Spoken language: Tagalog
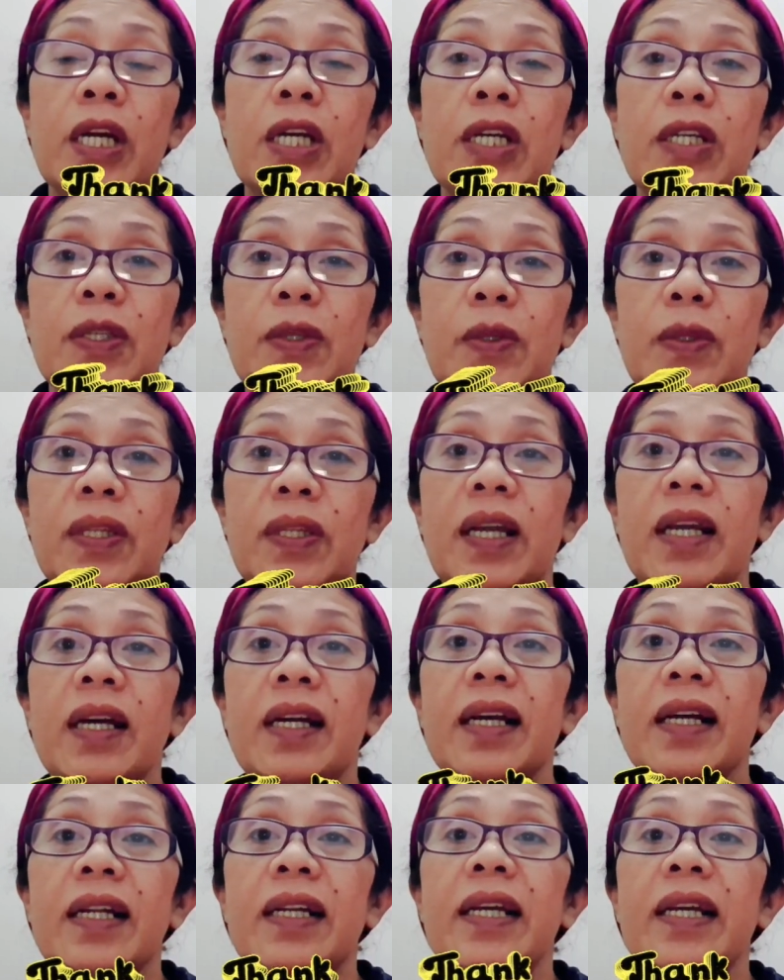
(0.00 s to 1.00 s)
So
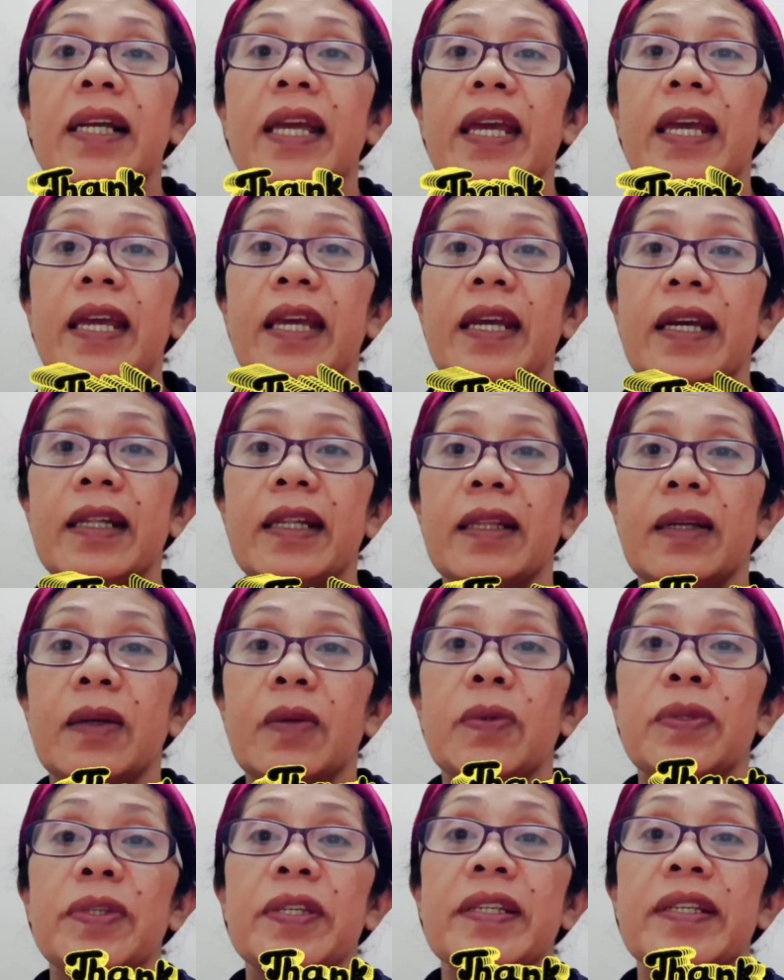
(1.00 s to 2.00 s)
talagang nag-iingat
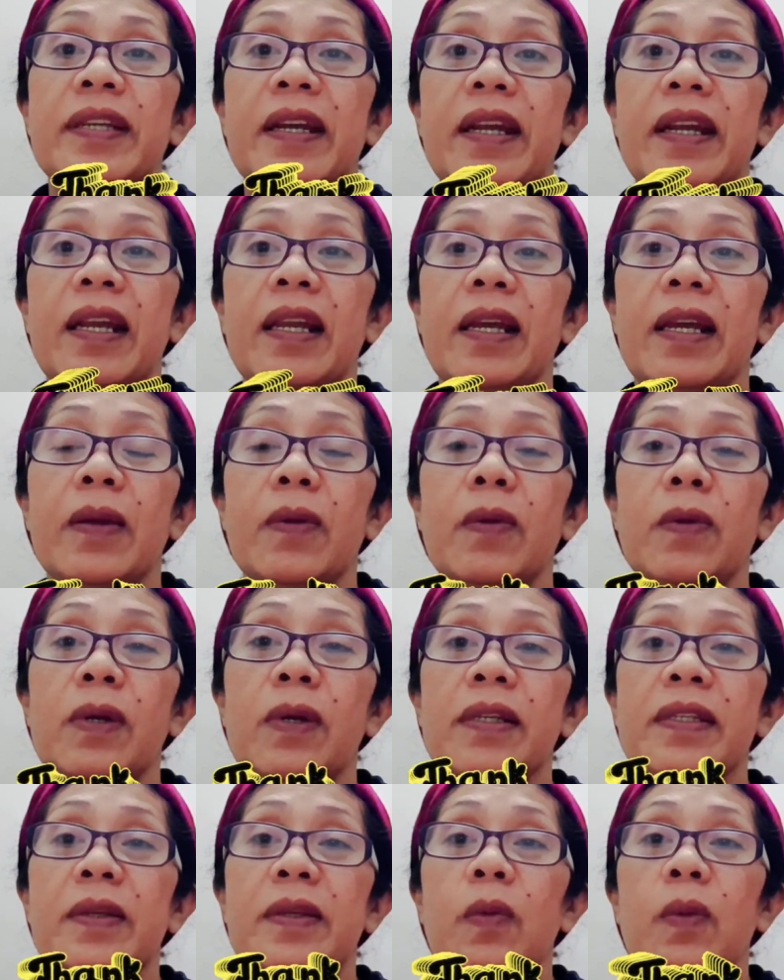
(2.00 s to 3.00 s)
ako sa sarili ko
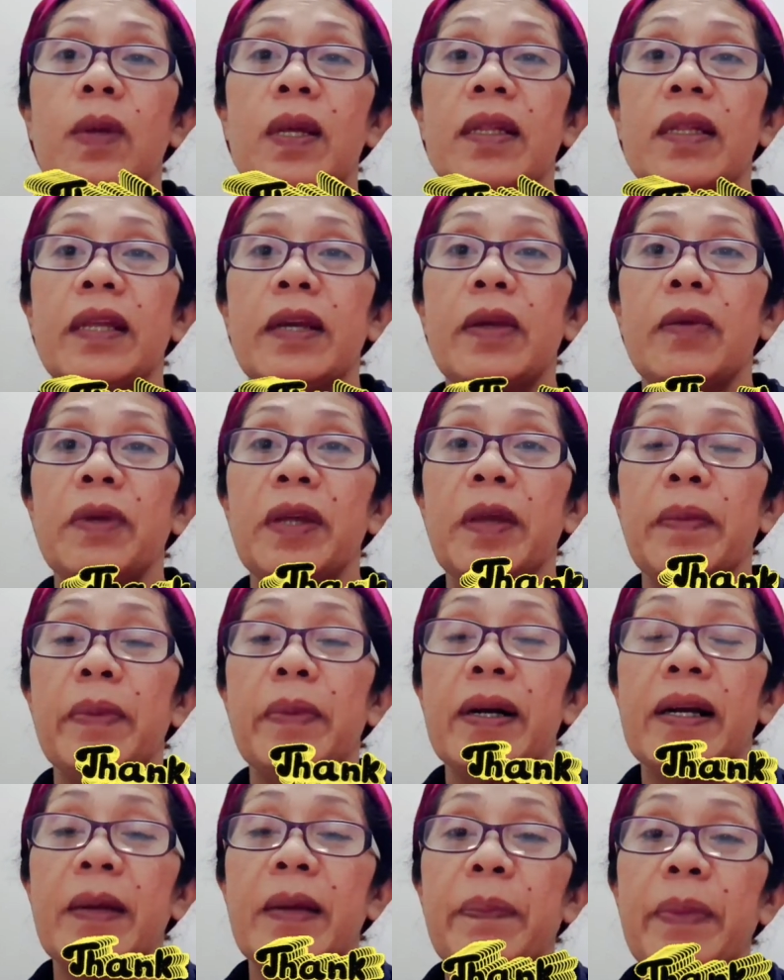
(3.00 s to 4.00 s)
kasi wala tayong
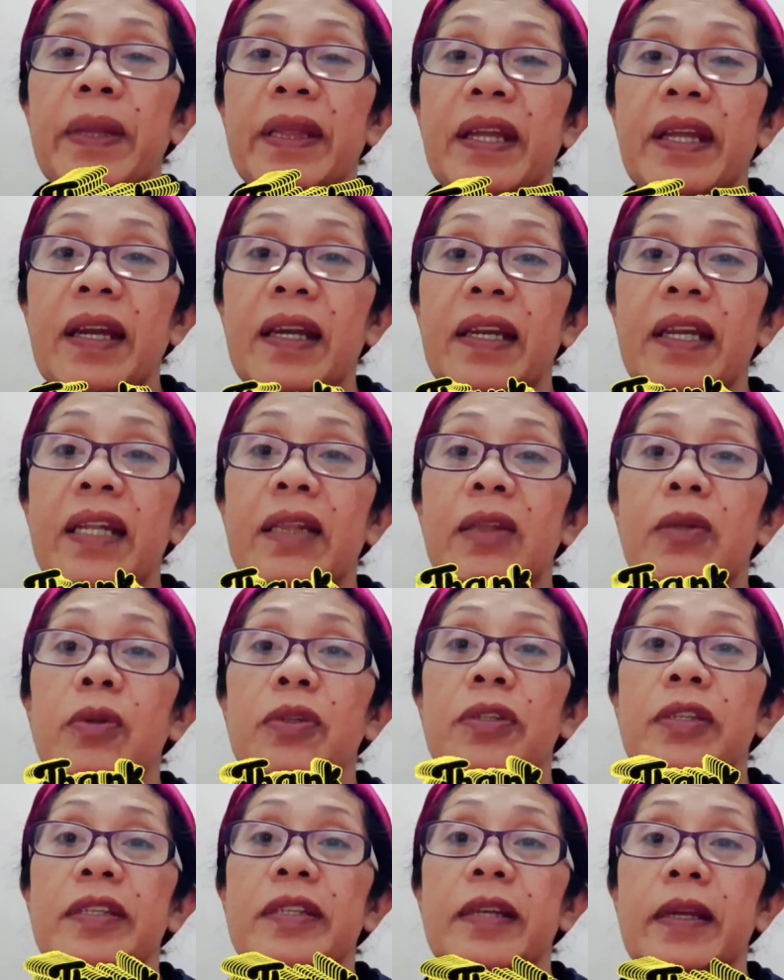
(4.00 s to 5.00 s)
ibang kapital dito
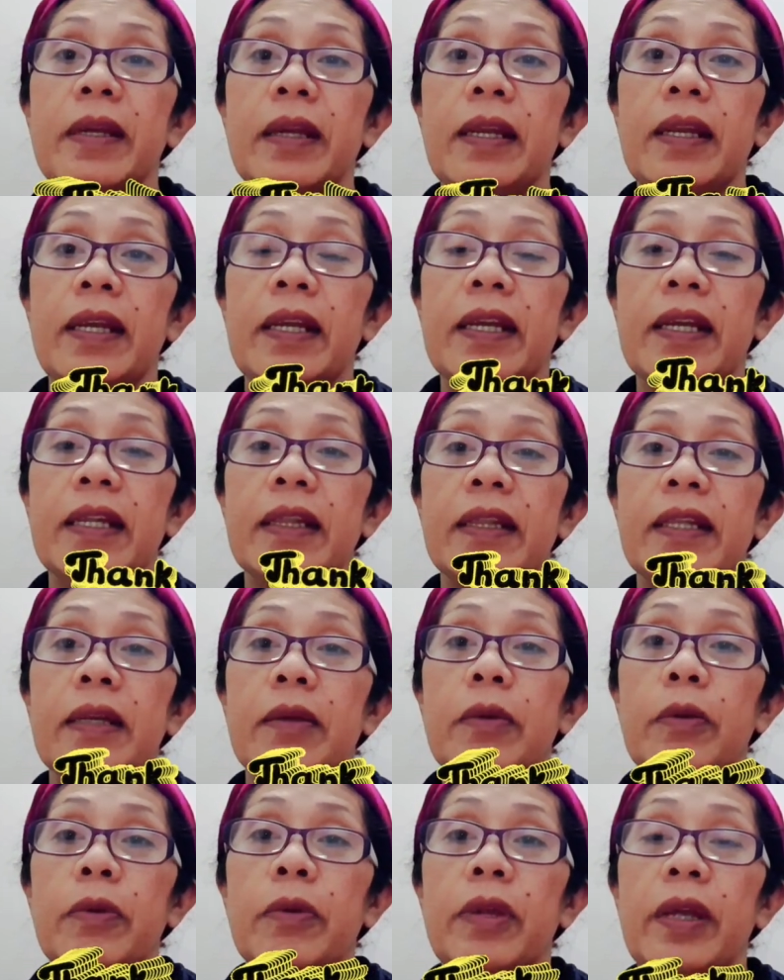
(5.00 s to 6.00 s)
sa sarili natin,
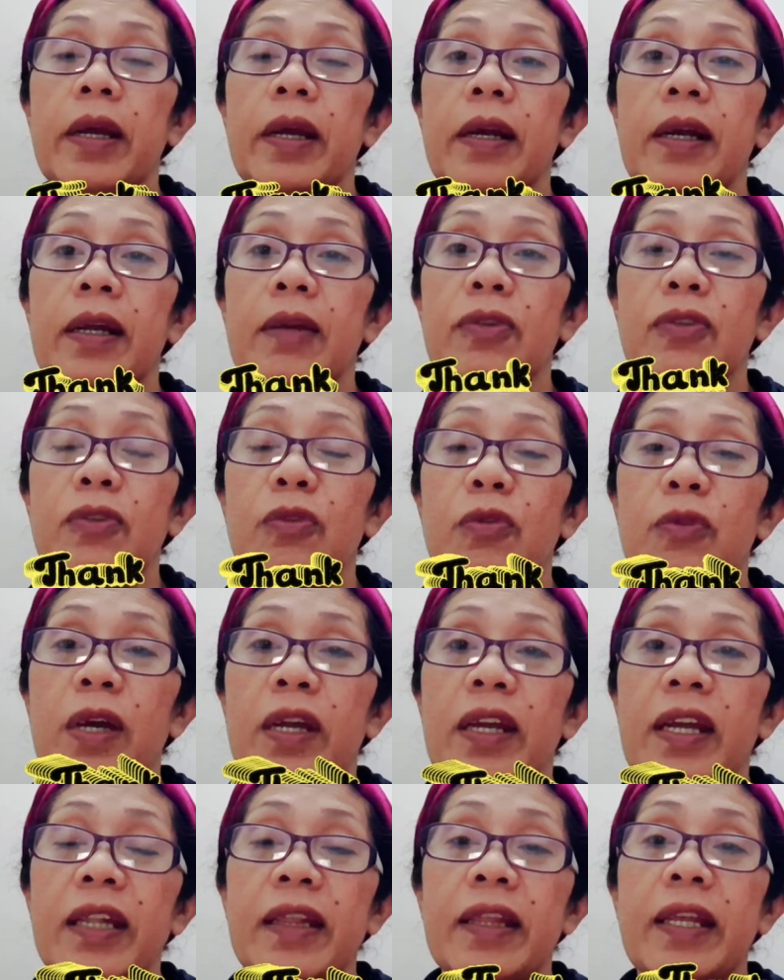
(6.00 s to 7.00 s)
kundi ang kalusugan
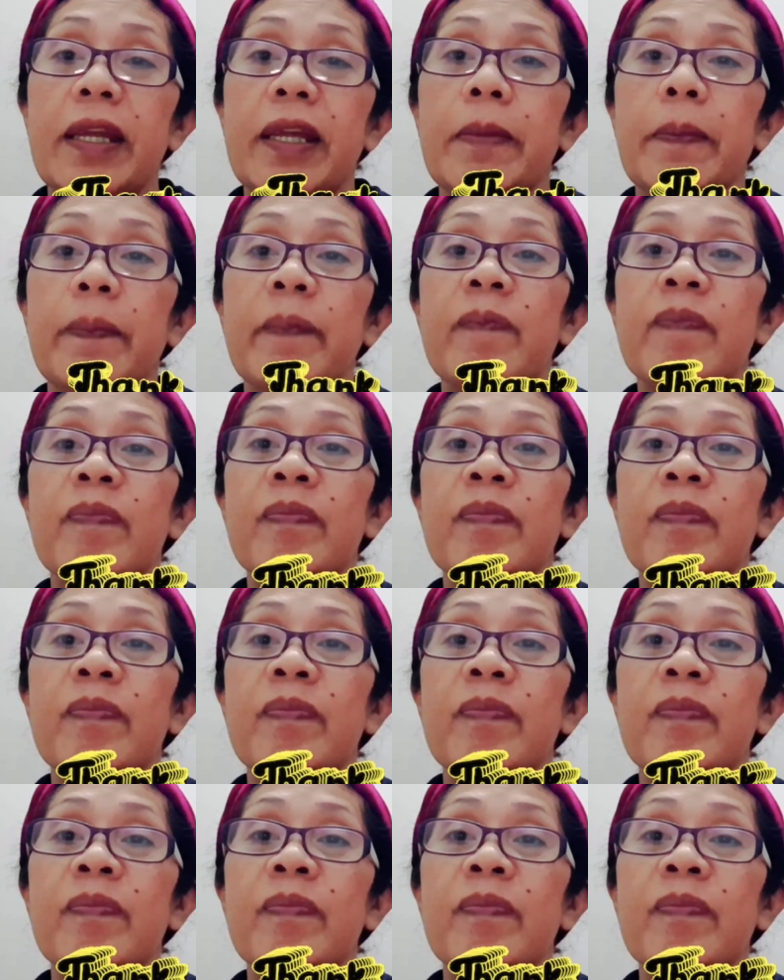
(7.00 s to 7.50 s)
natin.